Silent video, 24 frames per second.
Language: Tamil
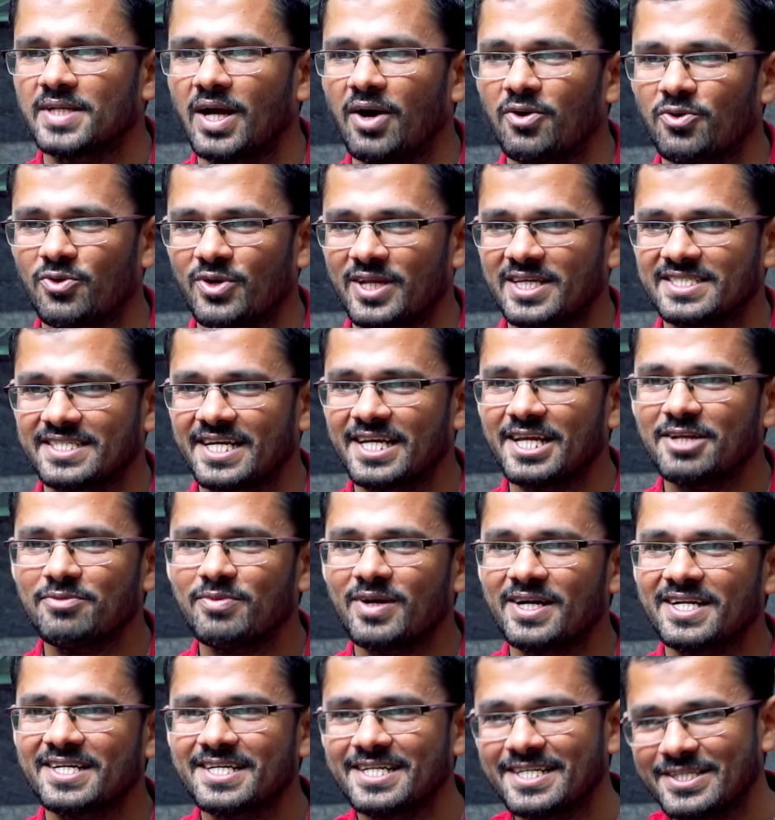அவருடைய
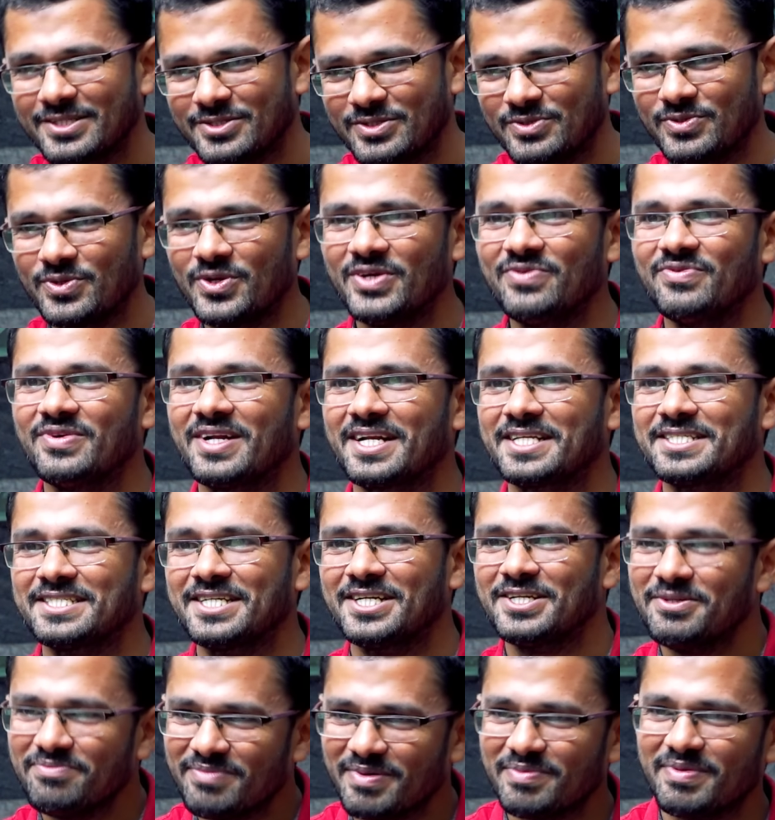செயல்பாடுகள் ஓய்வு
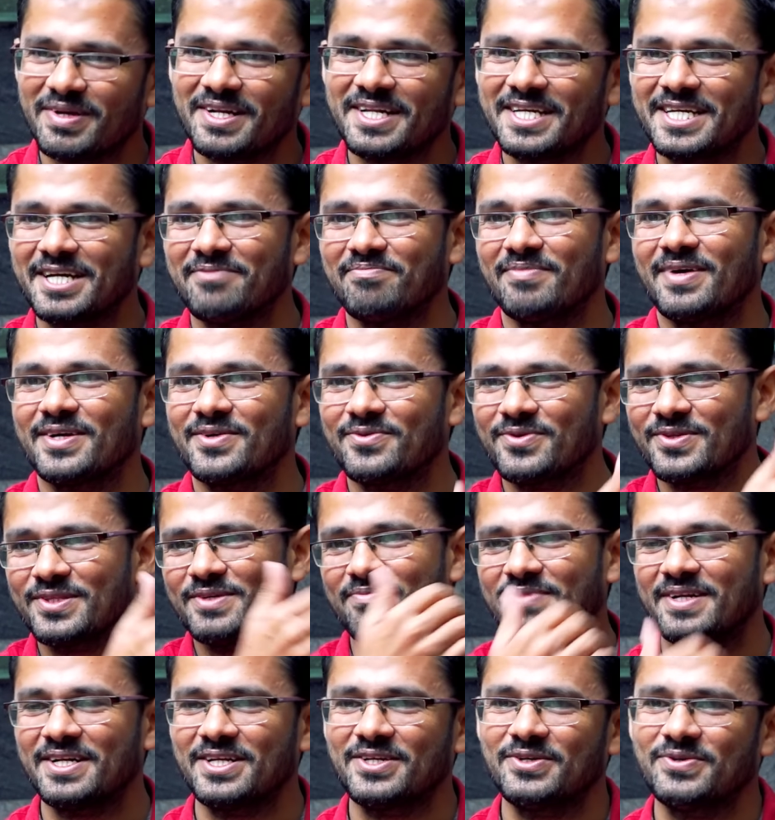அடைஞ்சாலும் இப்போ மறுபடியும் கம்பேக்
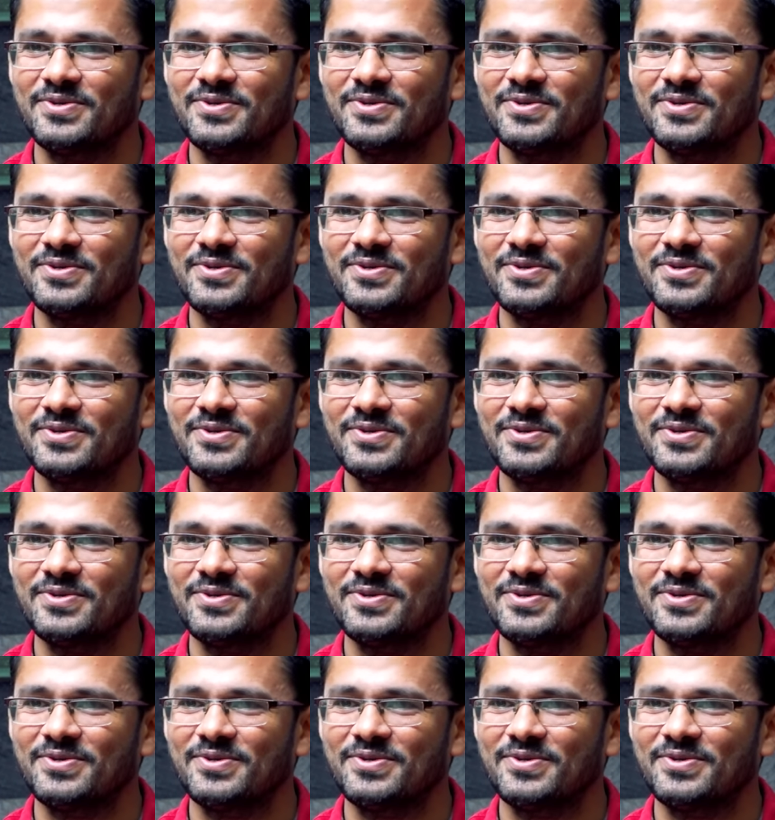கொடுத்து